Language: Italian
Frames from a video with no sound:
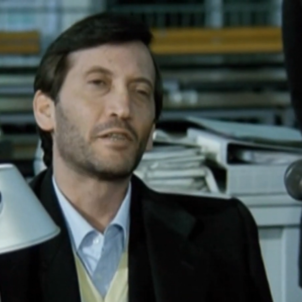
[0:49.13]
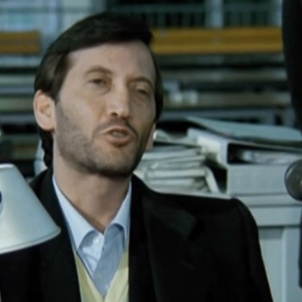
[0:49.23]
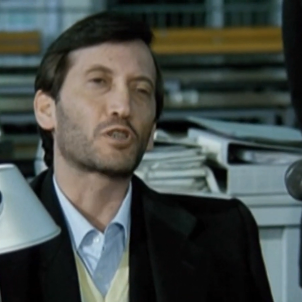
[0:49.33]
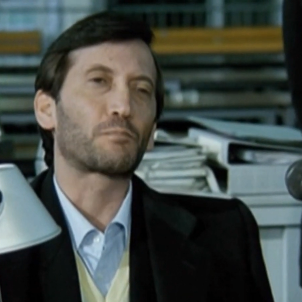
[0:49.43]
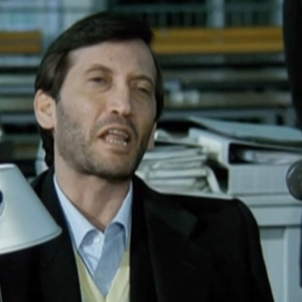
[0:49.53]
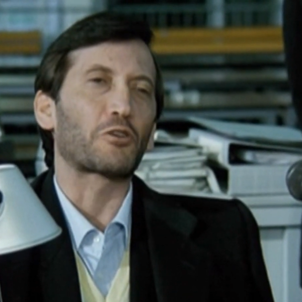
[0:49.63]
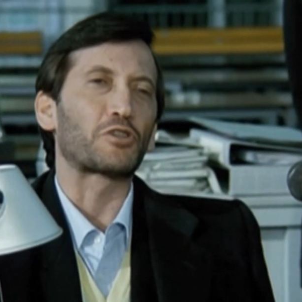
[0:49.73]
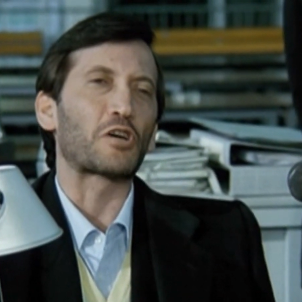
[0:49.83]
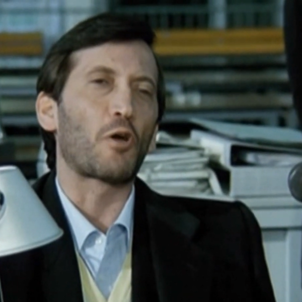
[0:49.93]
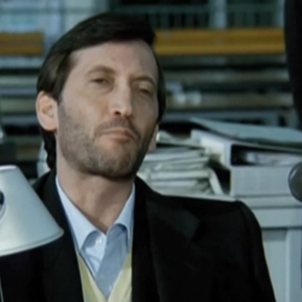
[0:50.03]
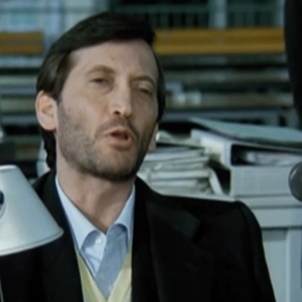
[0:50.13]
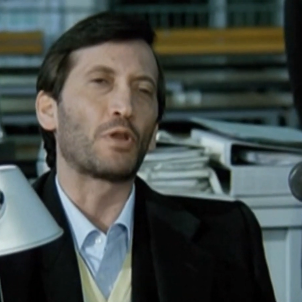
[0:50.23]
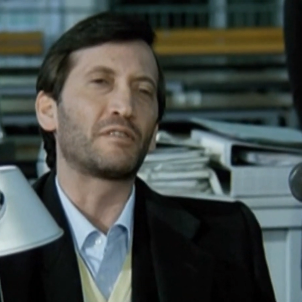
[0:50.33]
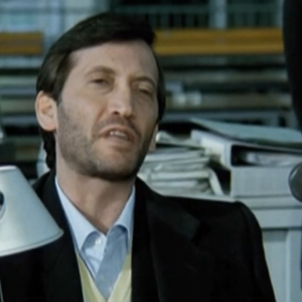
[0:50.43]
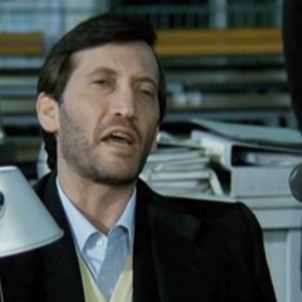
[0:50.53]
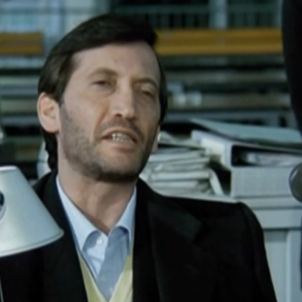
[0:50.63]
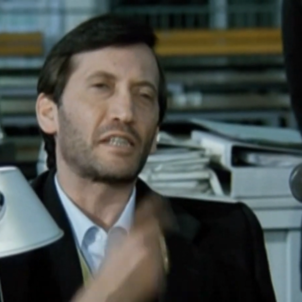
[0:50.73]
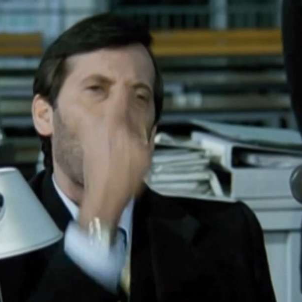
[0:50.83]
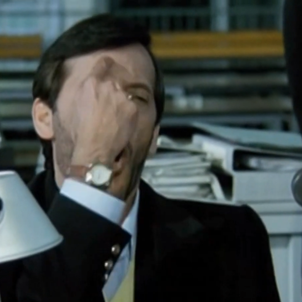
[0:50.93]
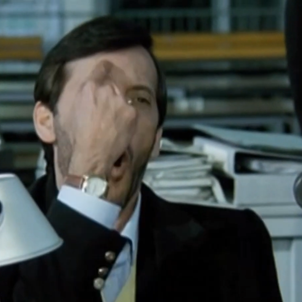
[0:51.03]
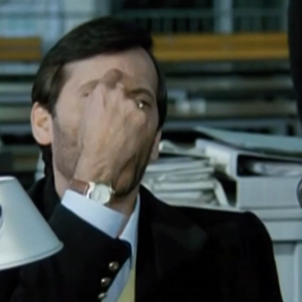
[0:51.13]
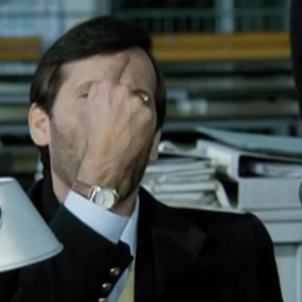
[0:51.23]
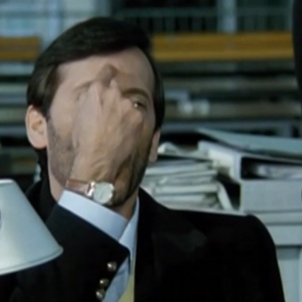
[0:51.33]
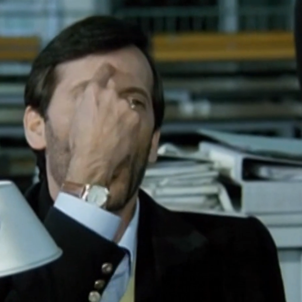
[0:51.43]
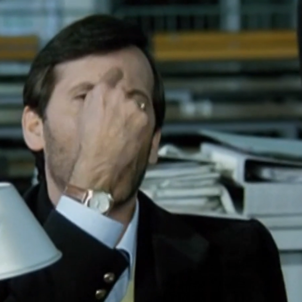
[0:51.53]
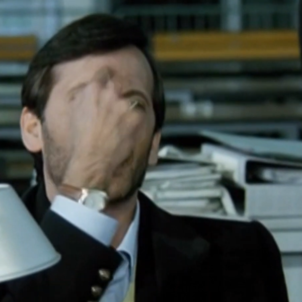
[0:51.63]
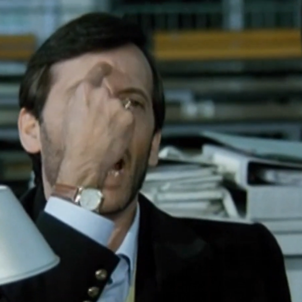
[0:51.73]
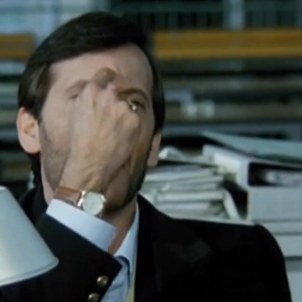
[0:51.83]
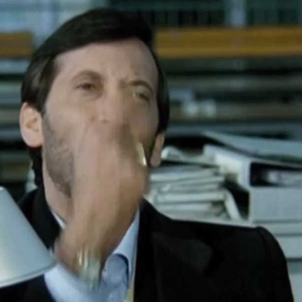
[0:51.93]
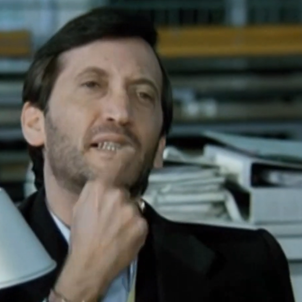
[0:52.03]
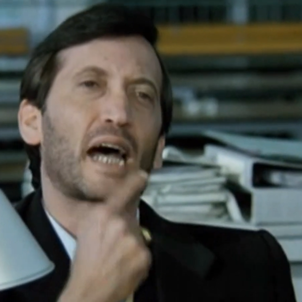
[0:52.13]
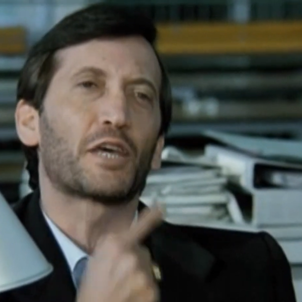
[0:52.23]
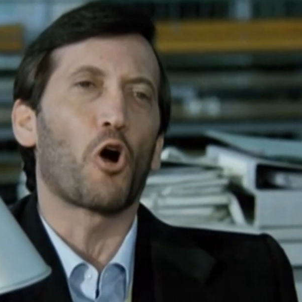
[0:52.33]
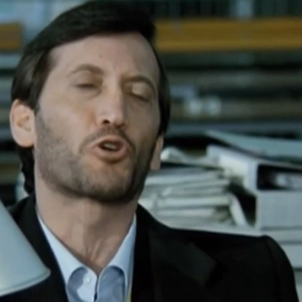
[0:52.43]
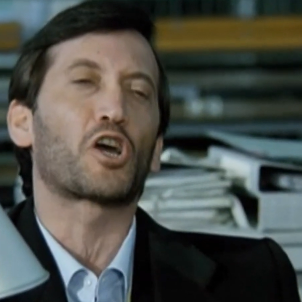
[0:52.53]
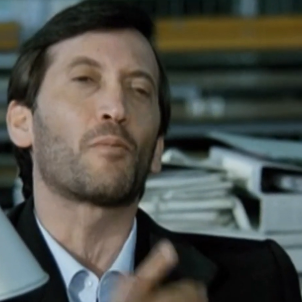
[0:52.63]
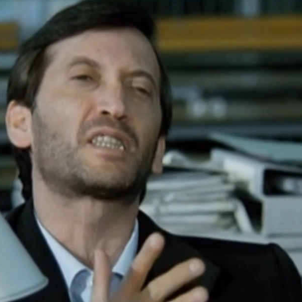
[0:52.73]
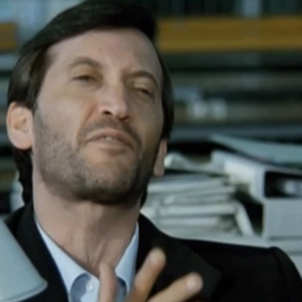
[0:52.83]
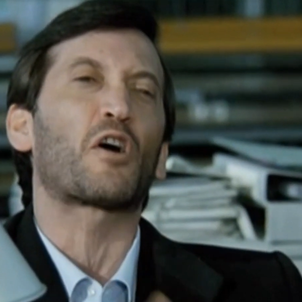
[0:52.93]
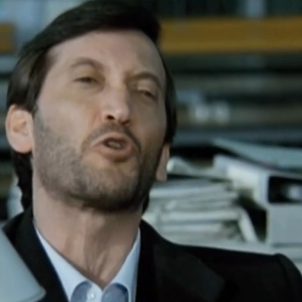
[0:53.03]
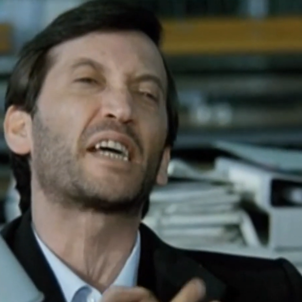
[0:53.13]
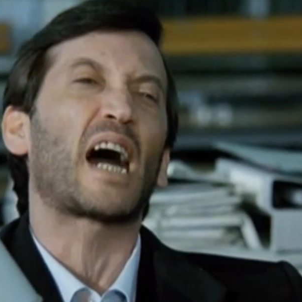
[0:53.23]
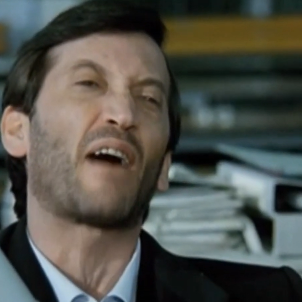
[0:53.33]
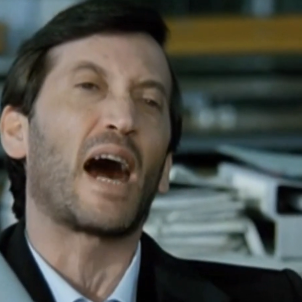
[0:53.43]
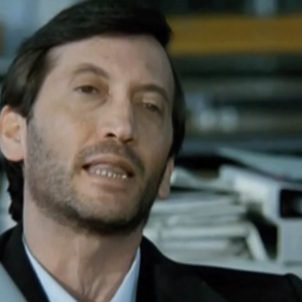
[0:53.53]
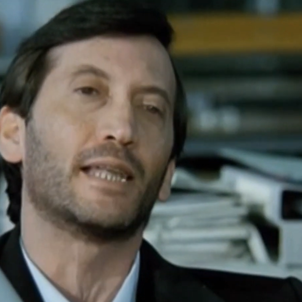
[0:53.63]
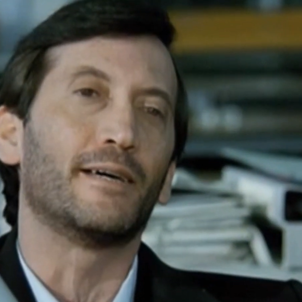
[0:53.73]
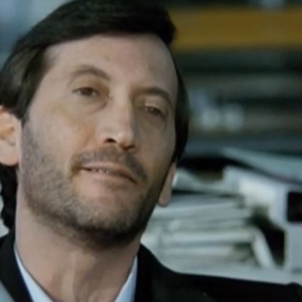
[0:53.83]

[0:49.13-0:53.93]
Ci ho sparato tre colpelloni in testa, uno, due, tre, in mezzo agli occhi, come si fa con i cavalli.